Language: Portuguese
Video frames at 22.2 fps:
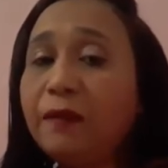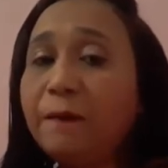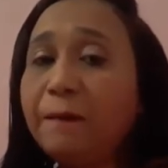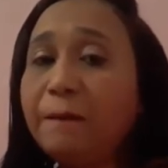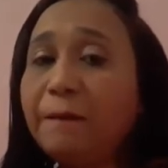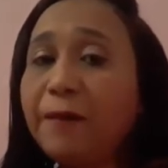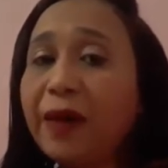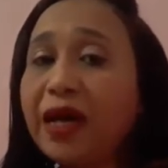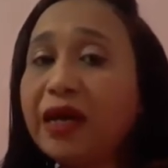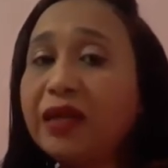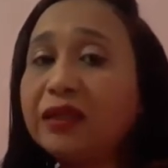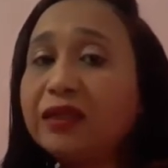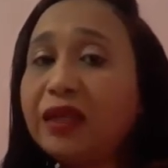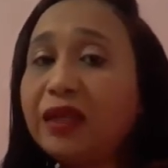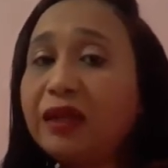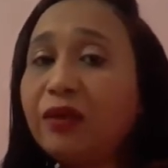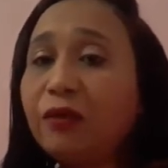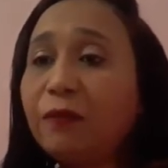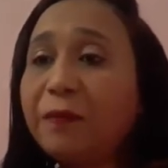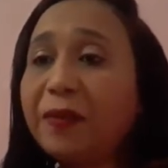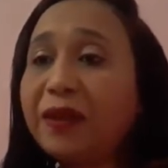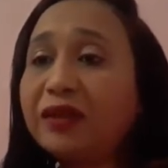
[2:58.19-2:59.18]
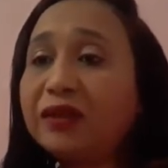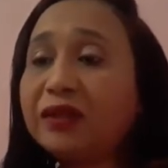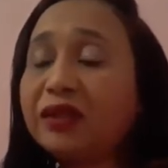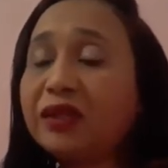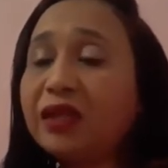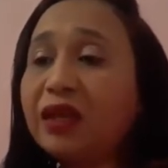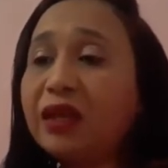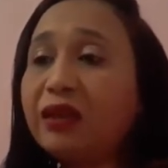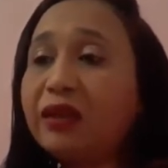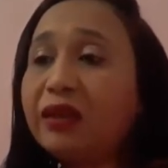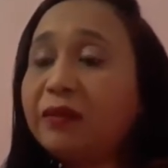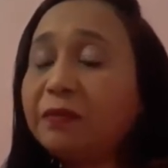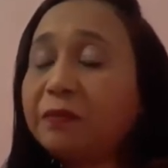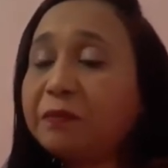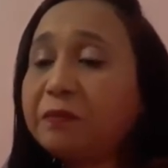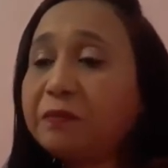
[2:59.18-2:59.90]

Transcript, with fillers: mas aí eu pensei,